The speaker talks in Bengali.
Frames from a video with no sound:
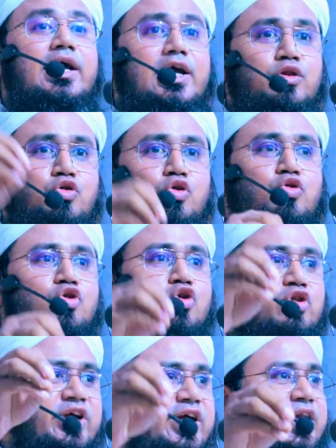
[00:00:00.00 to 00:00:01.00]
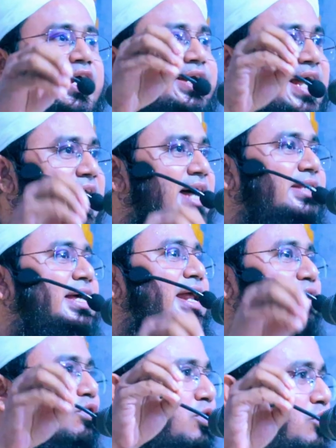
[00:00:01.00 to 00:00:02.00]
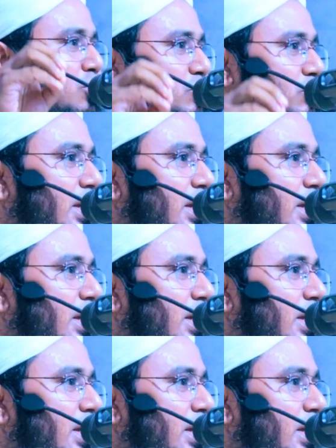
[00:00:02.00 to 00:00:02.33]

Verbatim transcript: কিন্তু কোনোদিন এটা তারা কখনো